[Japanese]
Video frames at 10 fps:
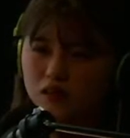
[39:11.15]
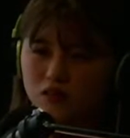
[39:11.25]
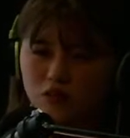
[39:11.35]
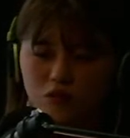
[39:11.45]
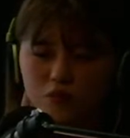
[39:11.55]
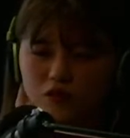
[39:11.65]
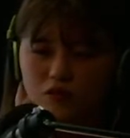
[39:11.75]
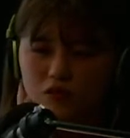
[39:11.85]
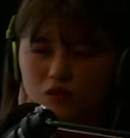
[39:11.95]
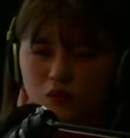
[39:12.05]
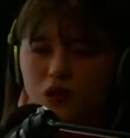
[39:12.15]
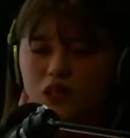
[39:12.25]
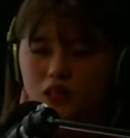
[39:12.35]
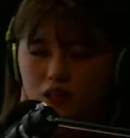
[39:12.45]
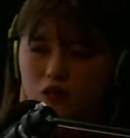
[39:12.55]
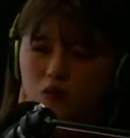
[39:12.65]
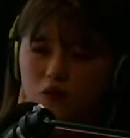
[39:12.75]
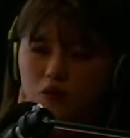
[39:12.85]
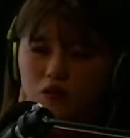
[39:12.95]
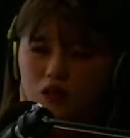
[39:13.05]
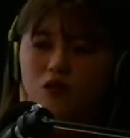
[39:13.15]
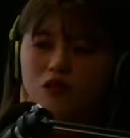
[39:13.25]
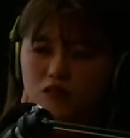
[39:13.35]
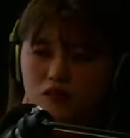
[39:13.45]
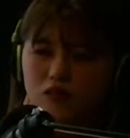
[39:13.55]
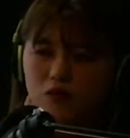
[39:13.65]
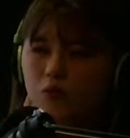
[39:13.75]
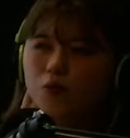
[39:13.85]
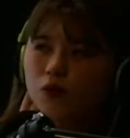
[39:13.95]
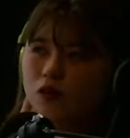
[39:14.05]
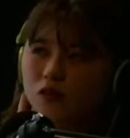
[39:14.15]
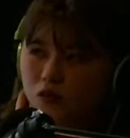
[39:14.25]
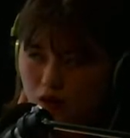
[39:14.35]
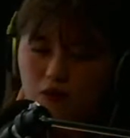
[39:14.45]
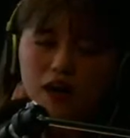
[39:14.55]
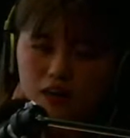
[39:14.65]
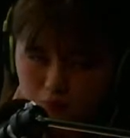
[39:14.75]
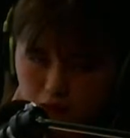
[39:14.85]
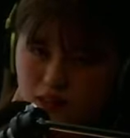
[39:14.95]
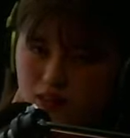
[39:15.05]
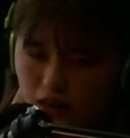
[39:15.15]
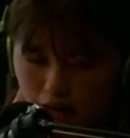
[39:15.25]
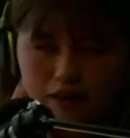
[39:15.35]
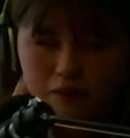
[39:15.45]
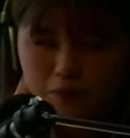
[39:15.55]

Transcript: そこもすごいお気に入りの一つ、ポイントではあります。はい。